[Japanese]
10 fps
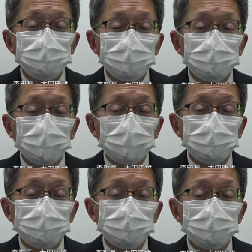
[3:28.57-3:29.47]
町内
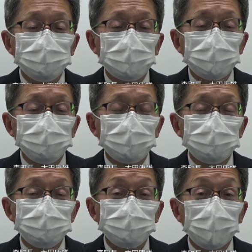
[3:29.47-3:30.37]
の飲食店
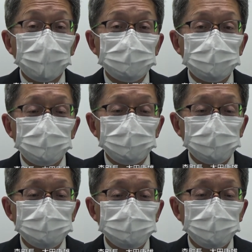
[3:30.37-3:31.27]
を紹介してい
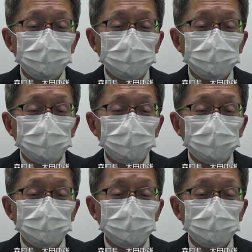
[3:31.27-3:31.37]
ます